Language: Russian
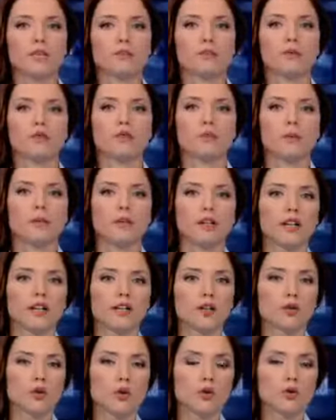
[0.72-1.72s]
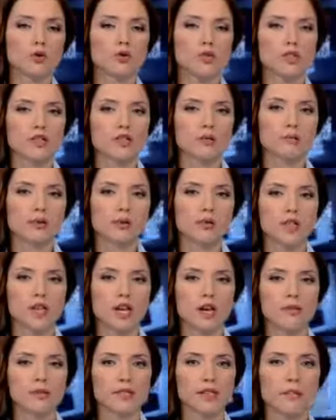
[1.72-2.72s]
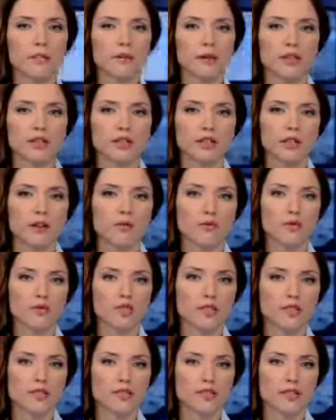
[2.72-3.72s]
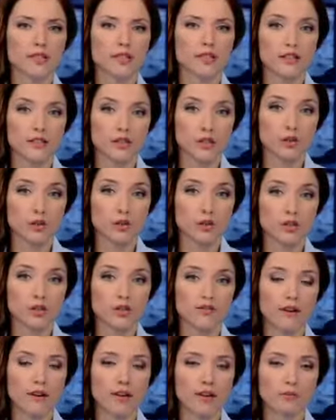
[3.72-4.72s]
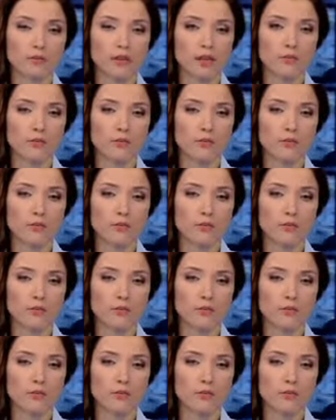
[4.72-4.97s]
ГИТЭС приступила к контролю за соблюдением запрета на ввоз э, сельхозтоваров.